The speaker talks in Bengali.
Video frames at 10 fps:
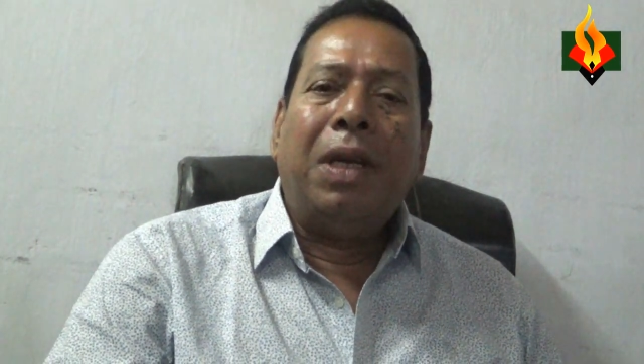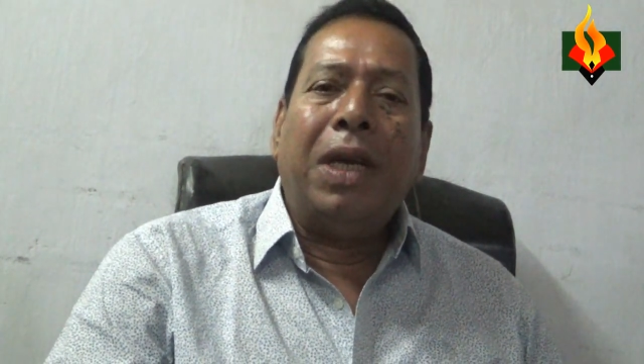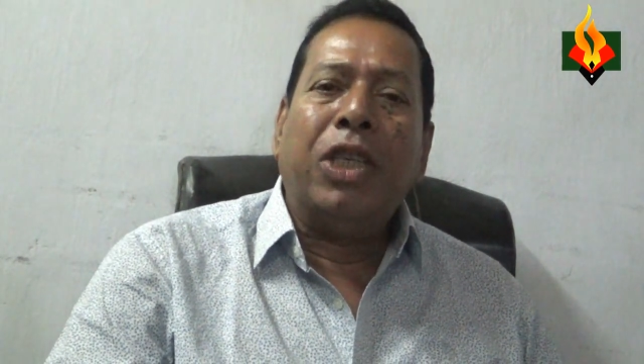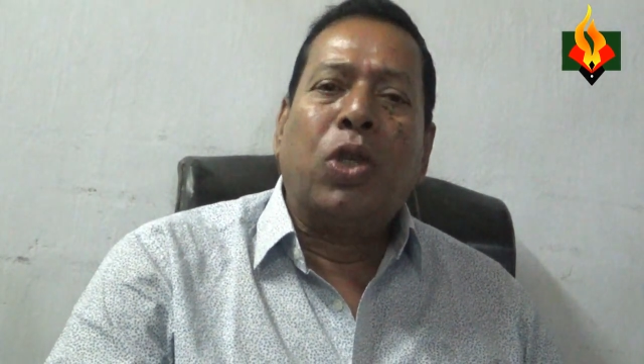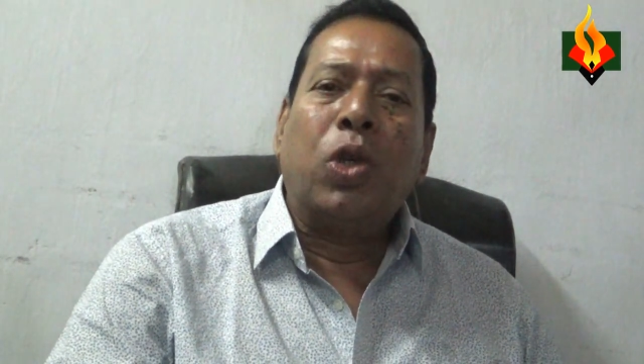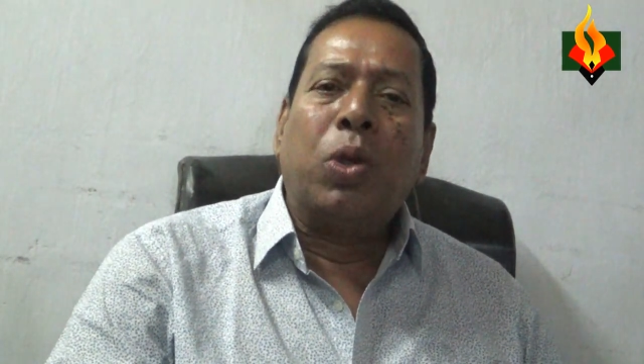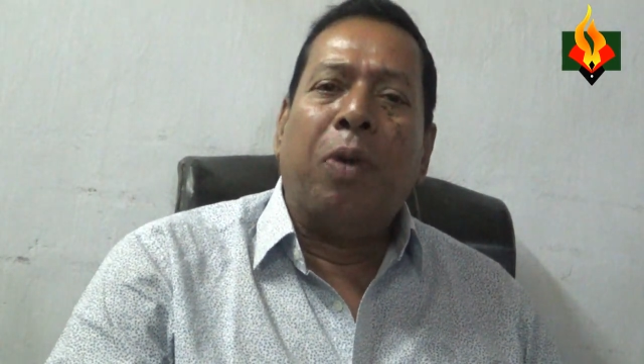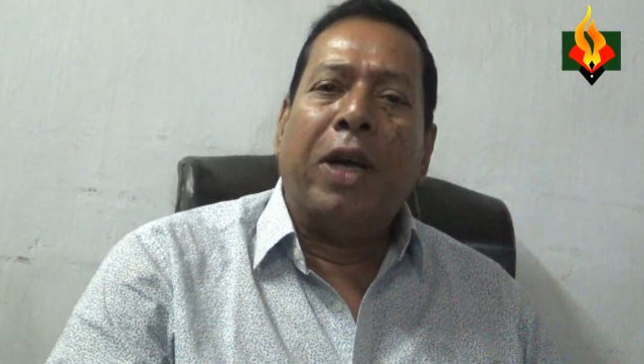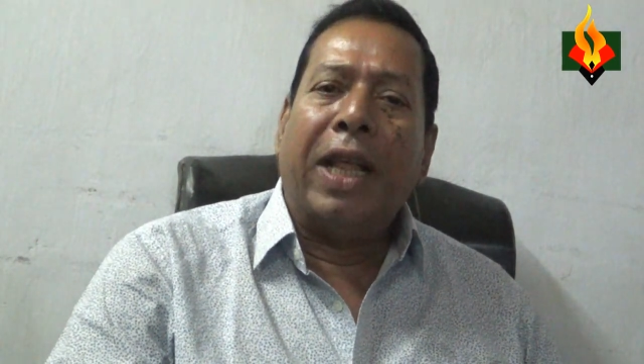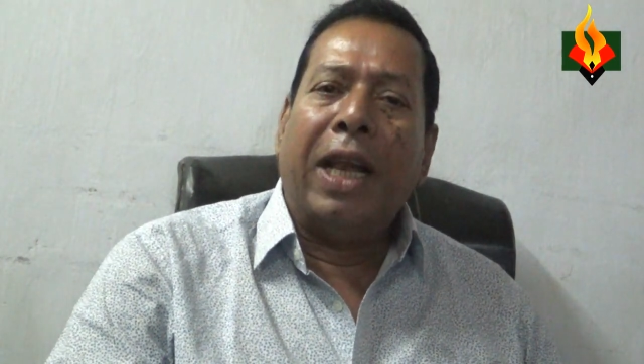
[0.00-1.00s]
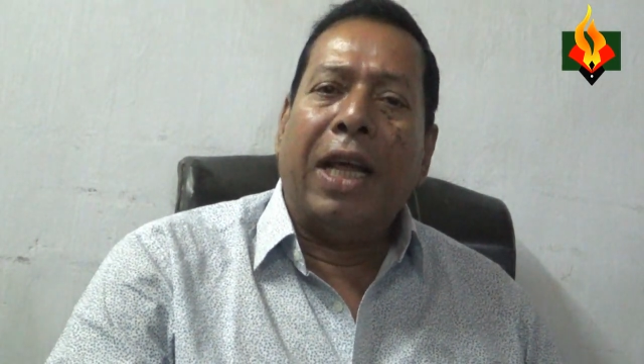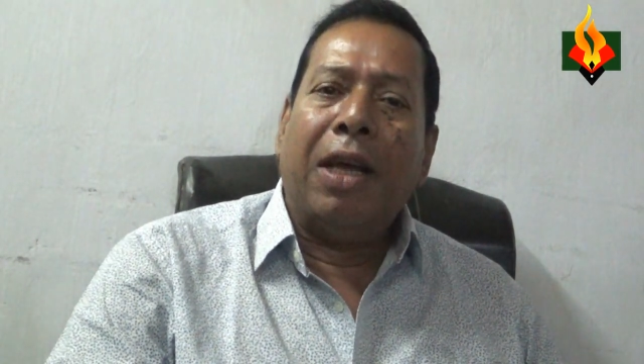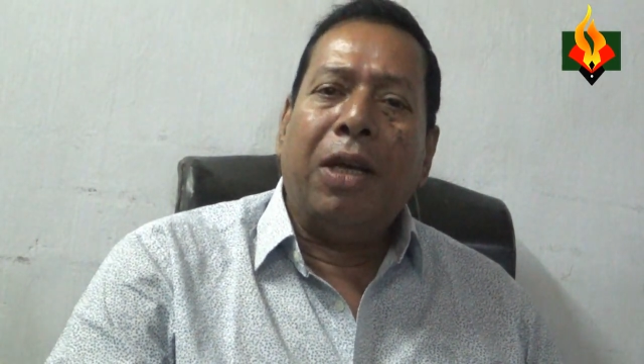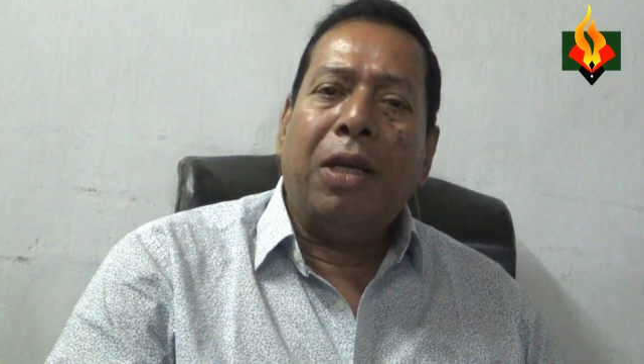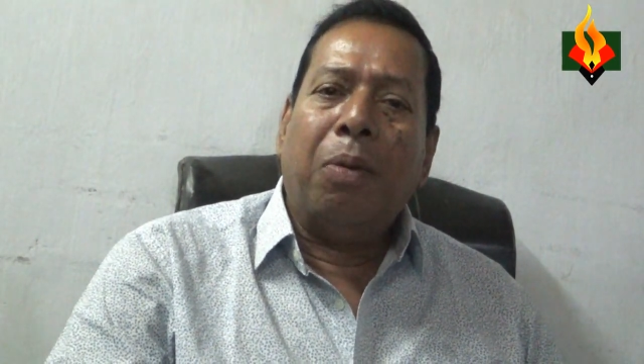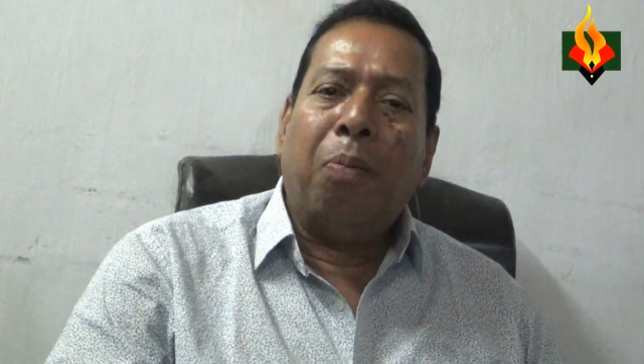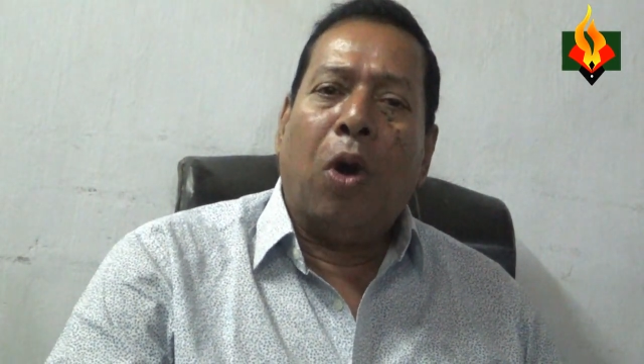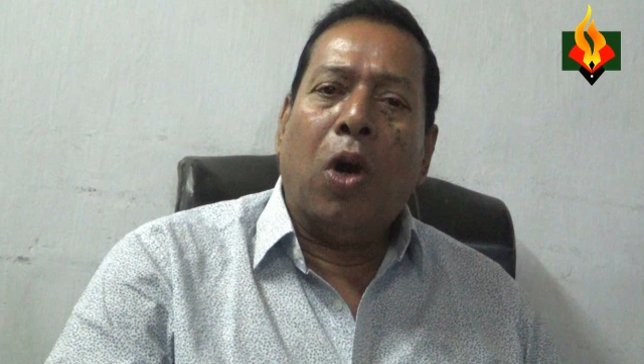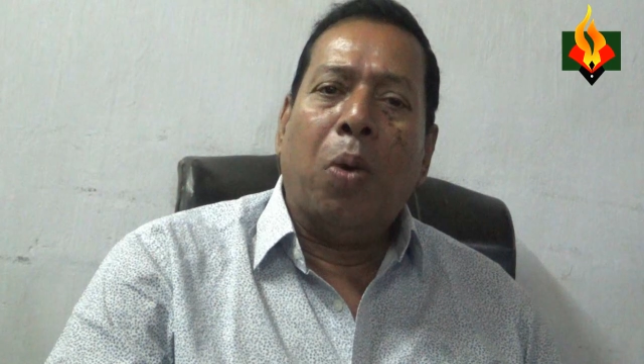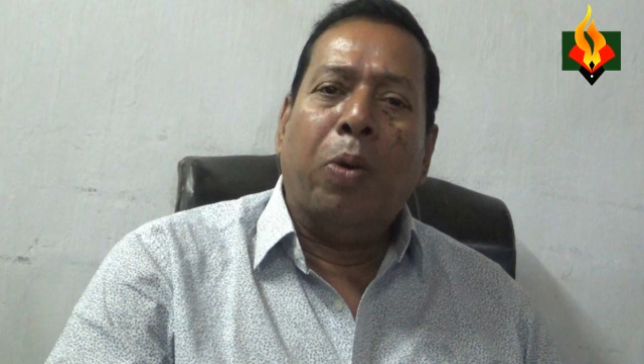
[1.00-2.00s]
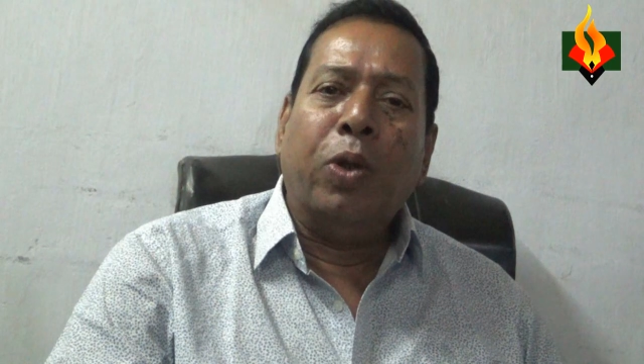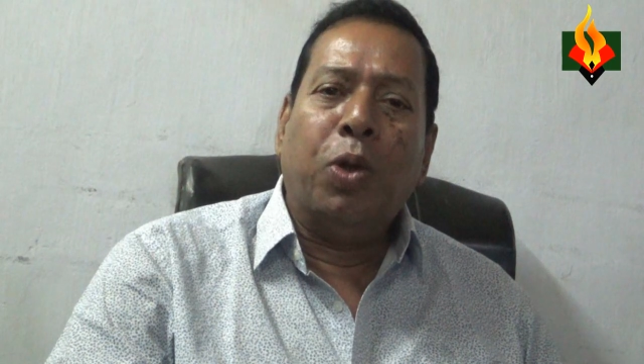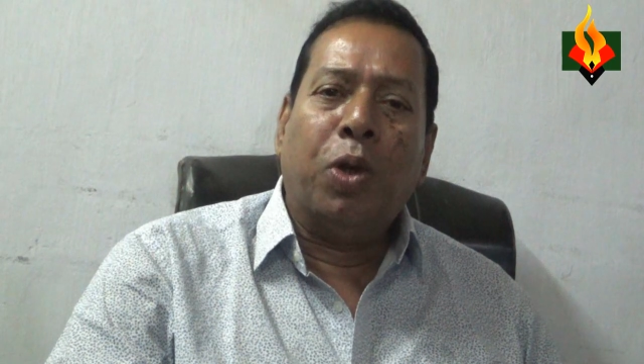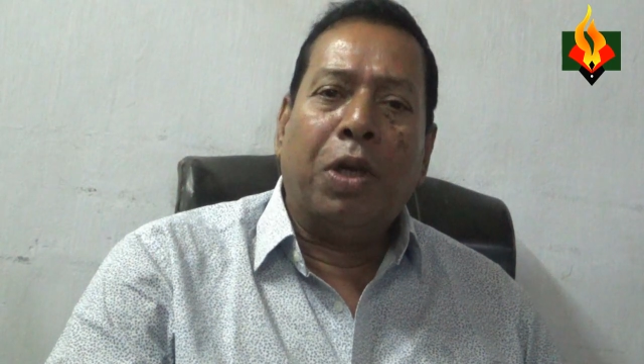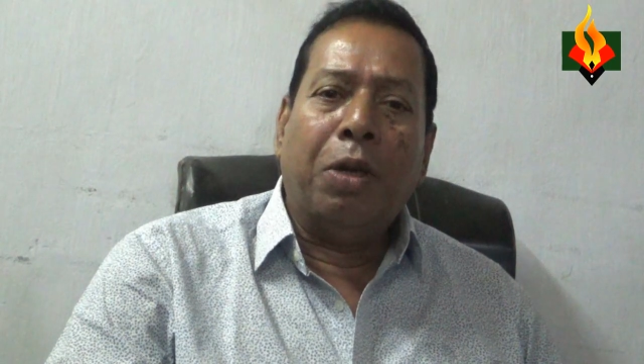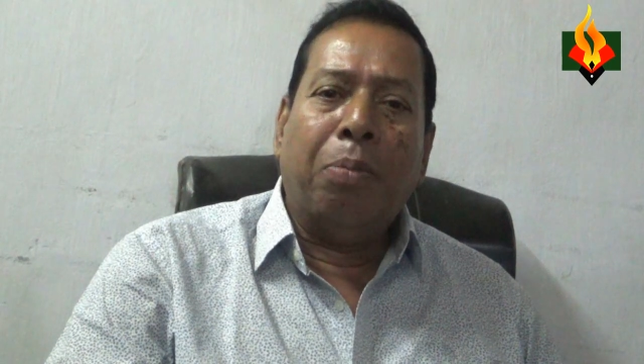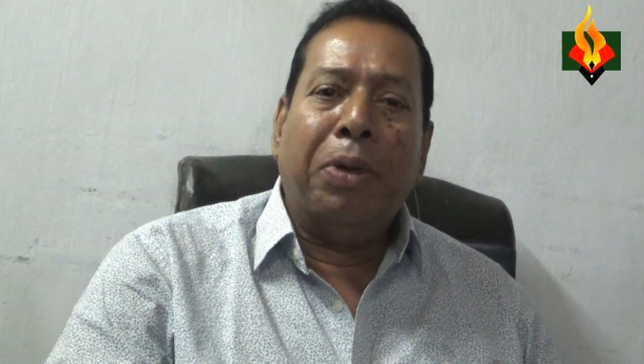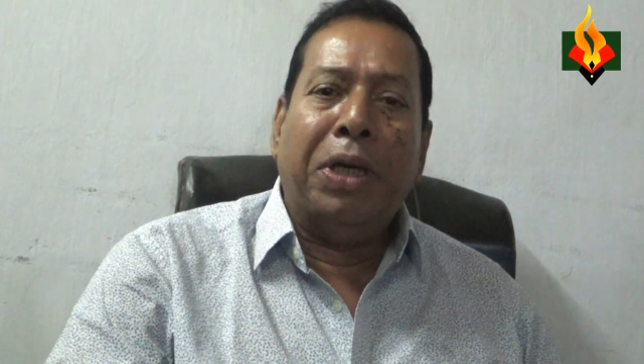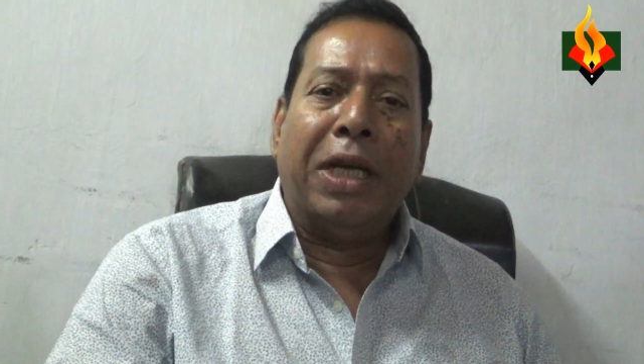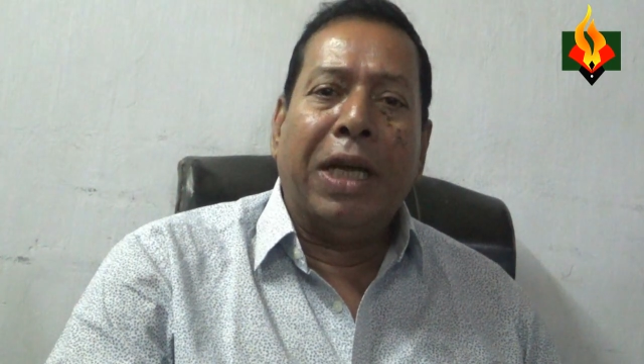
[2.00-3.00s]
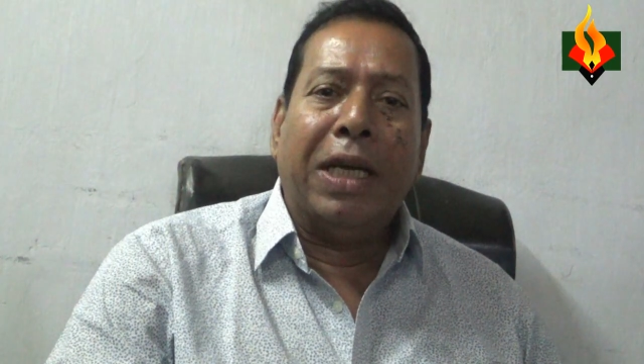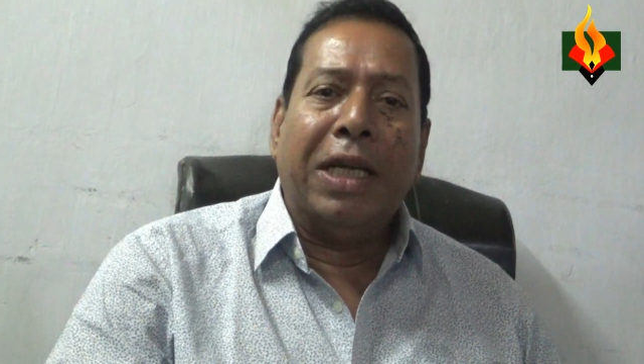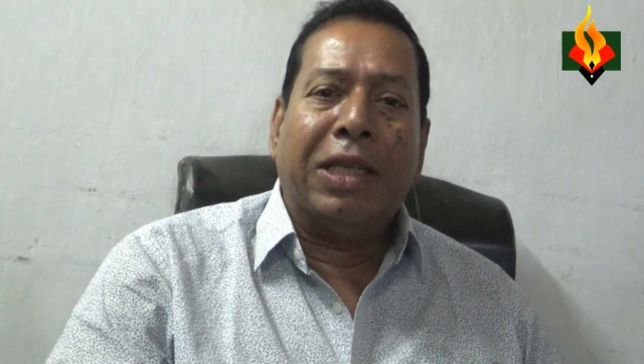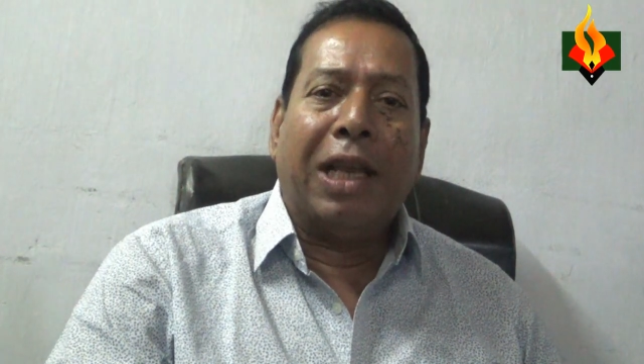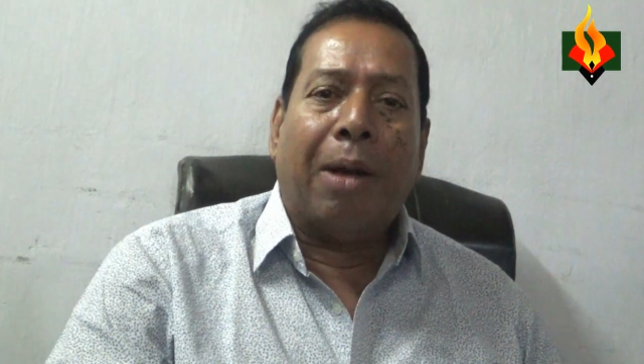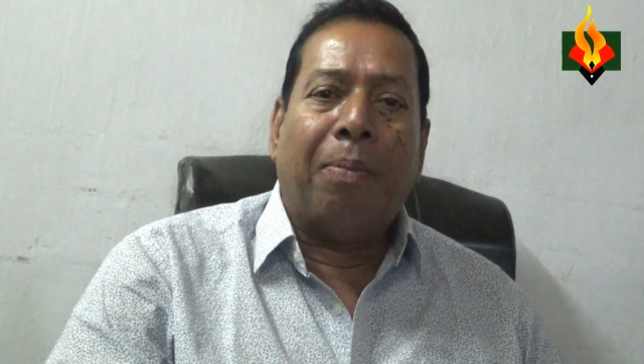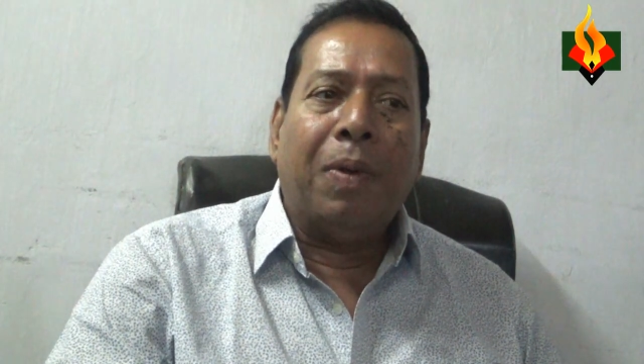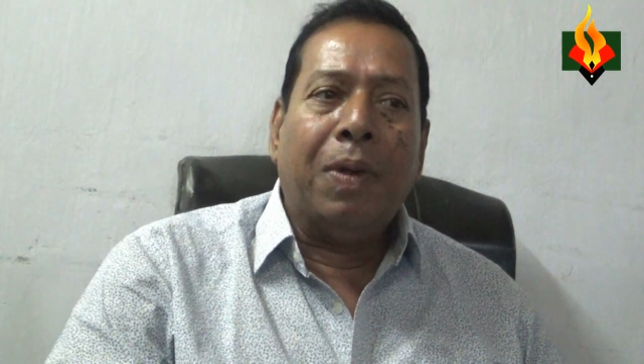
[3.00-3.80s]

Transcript: রেসকোর্স ময়দানে বঙ্গবন্ধুর মিটিংয়ে গিয়েছিলাম